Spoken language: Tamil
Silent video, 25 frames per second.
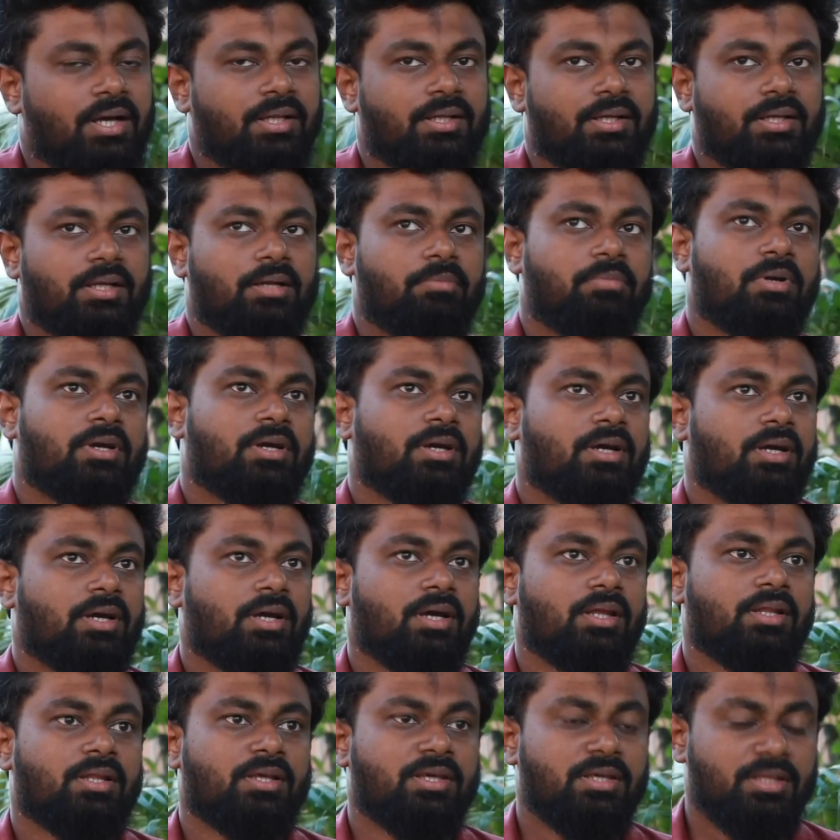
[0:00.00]
அதான் நம்ம
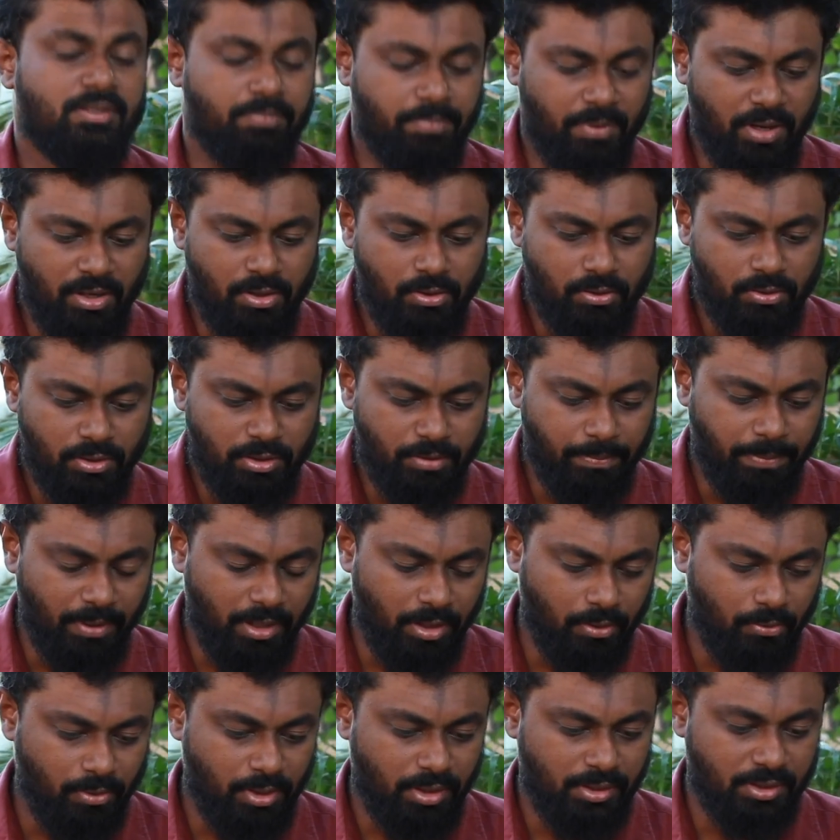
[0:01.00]
அது இது பண்ணணும் அது
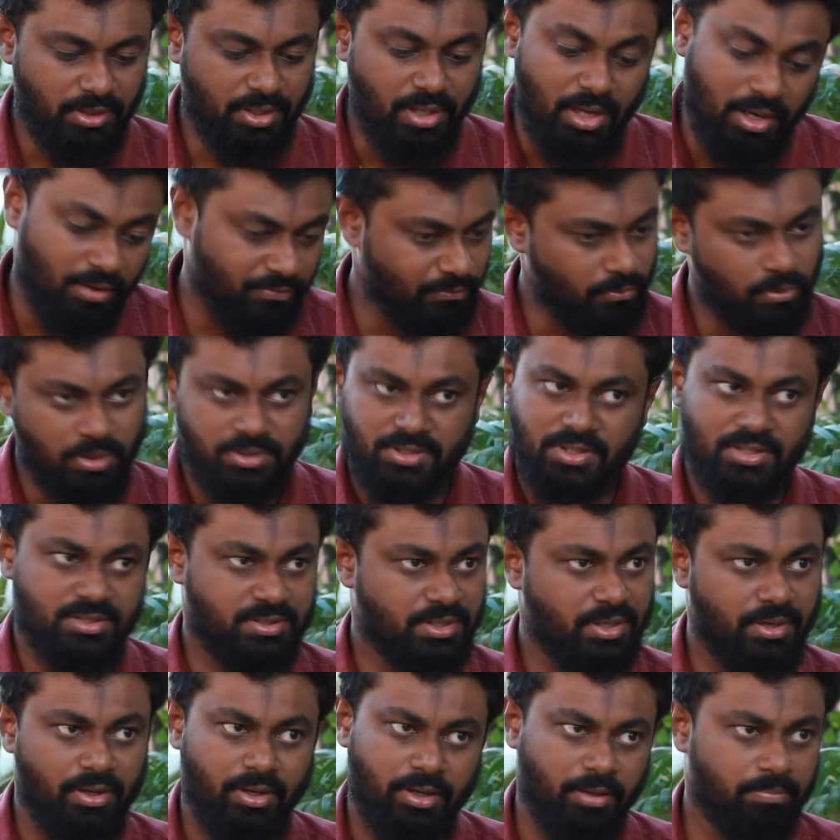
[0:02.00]
பண்ணக்கூடாது இல்லை அஃப்கோர்ஸ் அது
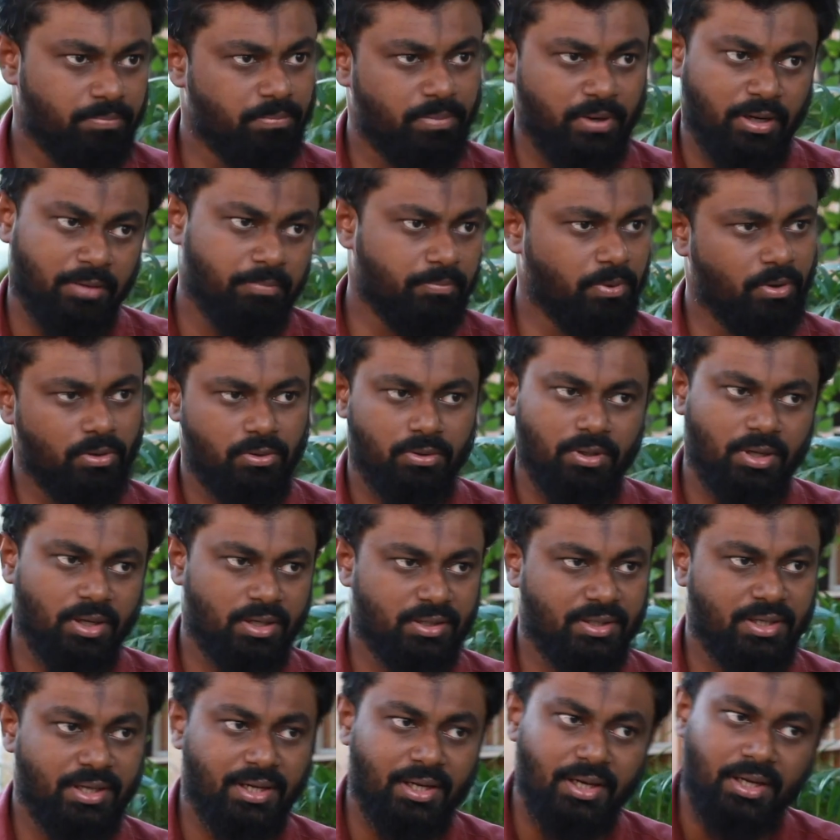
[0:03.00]
ஸ்டீரியோ டைப் பிரேக்
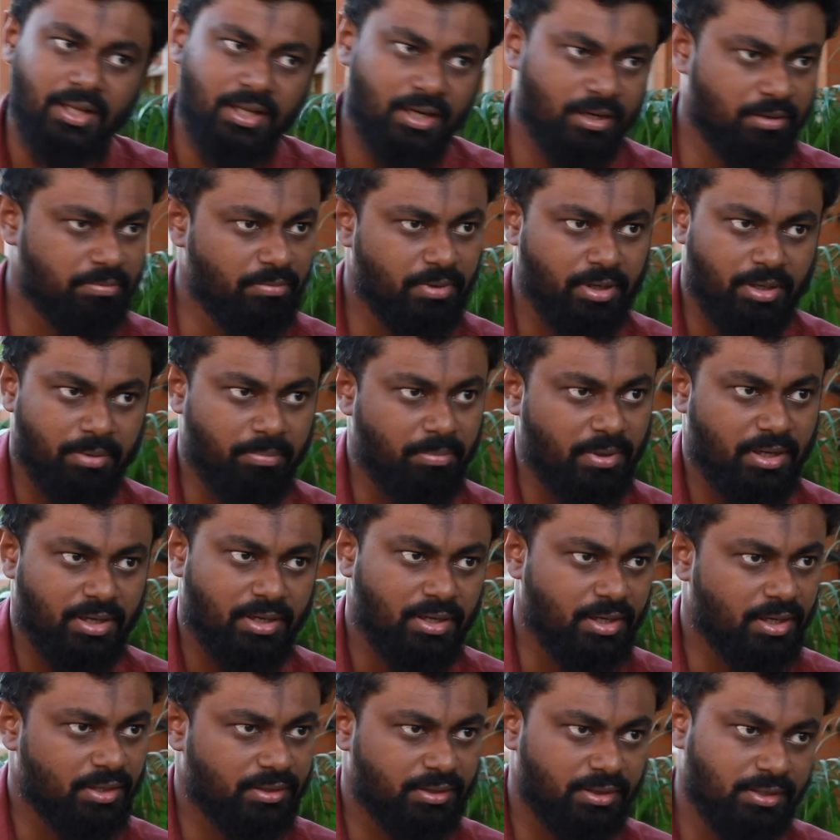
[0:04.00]
பண்ணுங்கிறது எங்கள் எல்லாருக்குமே
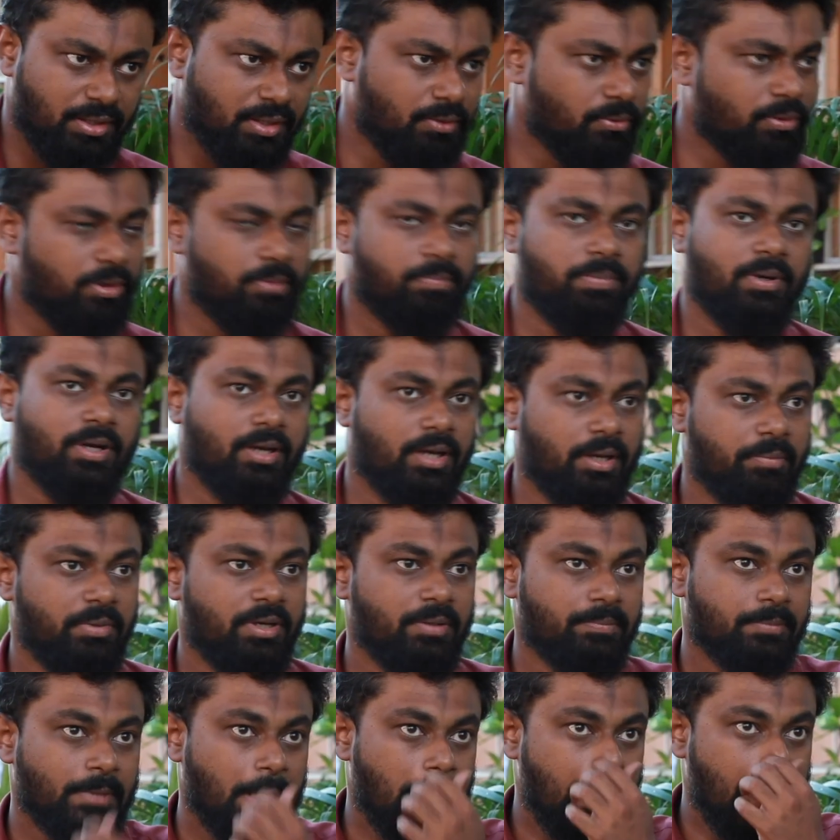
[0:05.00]
மைண்டில் இருந்தது தான் குறிப்பாக ஐ
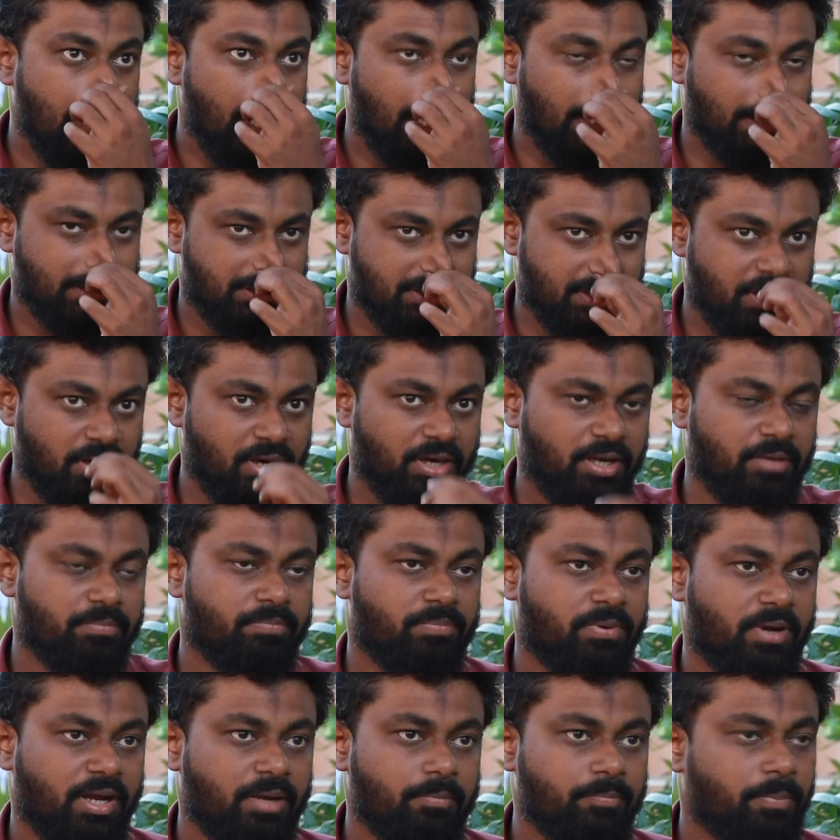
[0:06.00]
மீன் அது ஸ்டீரியோ டைப்
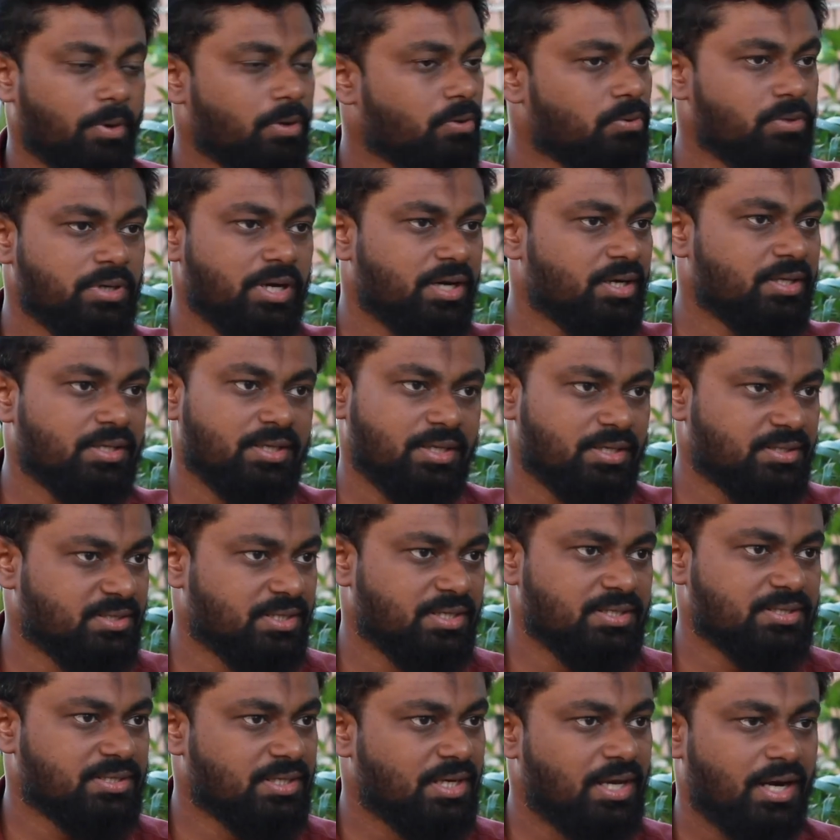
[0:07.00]
பிரேக் பண்ணணும்னு எழுதின
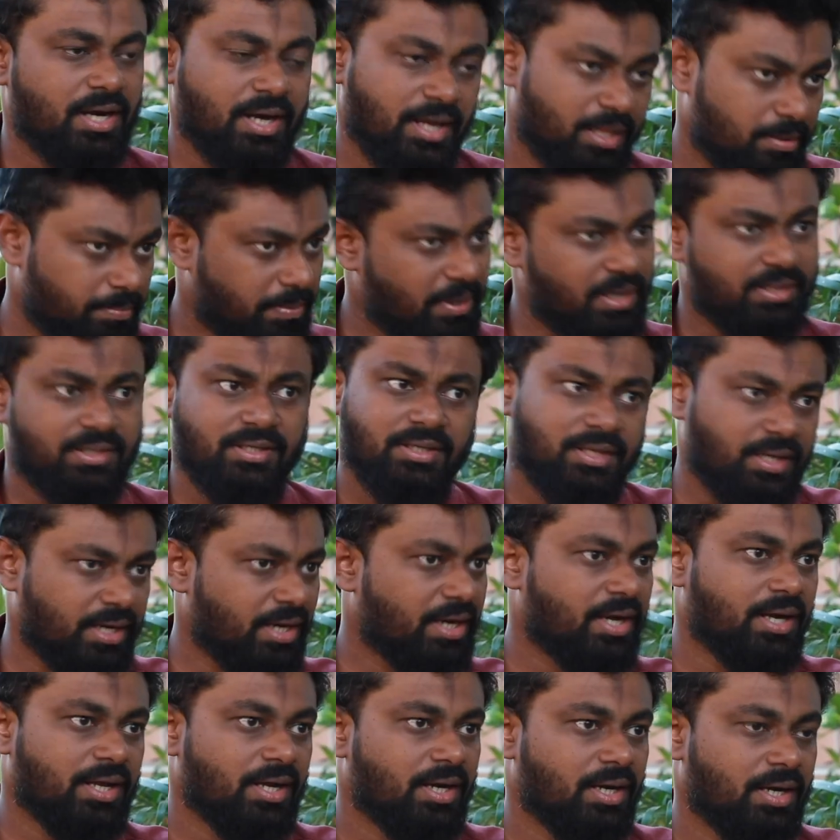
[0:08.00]
சீன்ஸ்லாம் கிடையாது படத்தில்
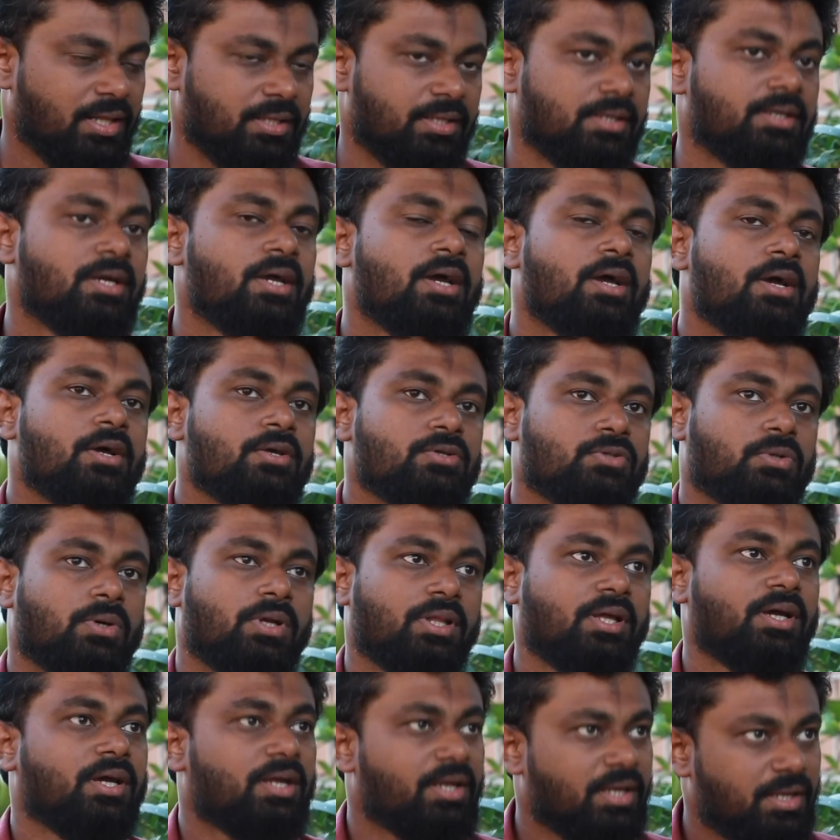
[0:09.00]
நிறைய இடங்கள் அது ஸோ
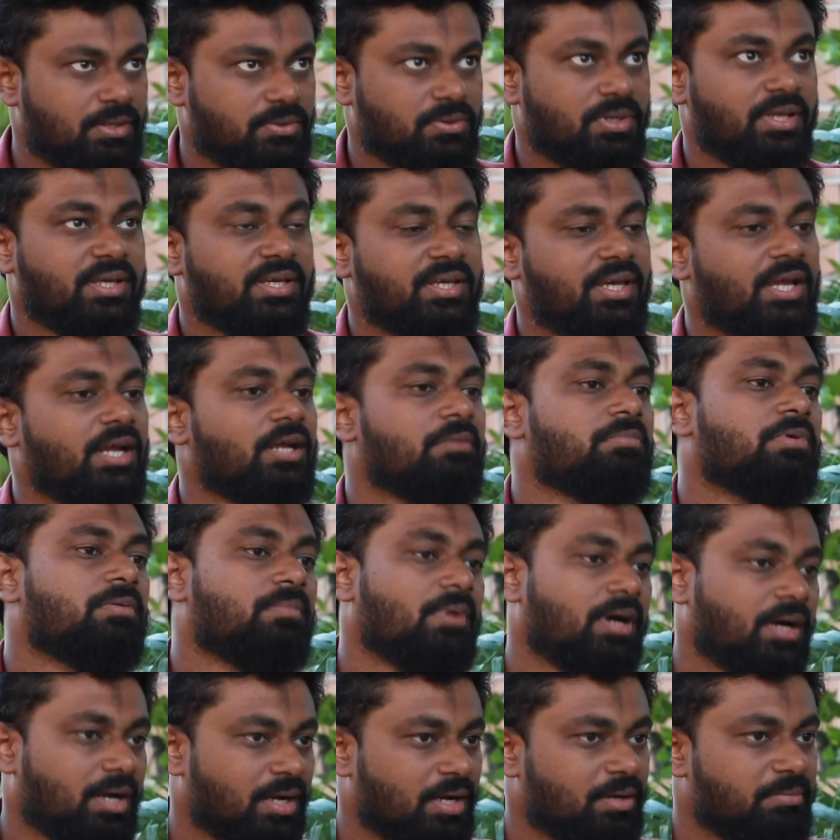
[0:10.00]
அதான் நீங்கள் சொல்ல இயல்பு
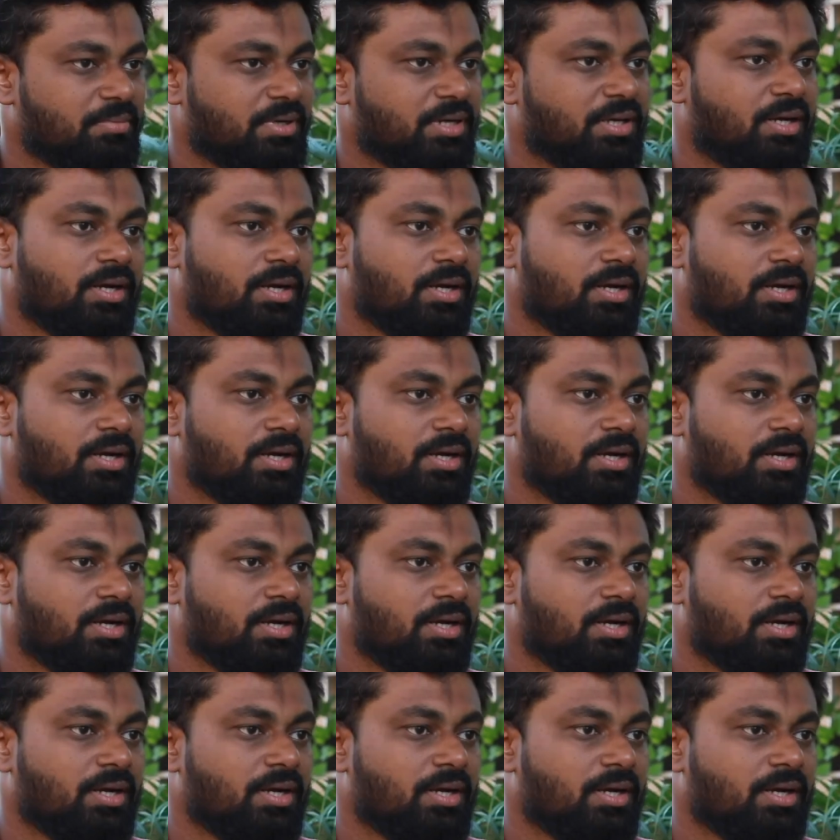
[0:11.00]
மாறாமல்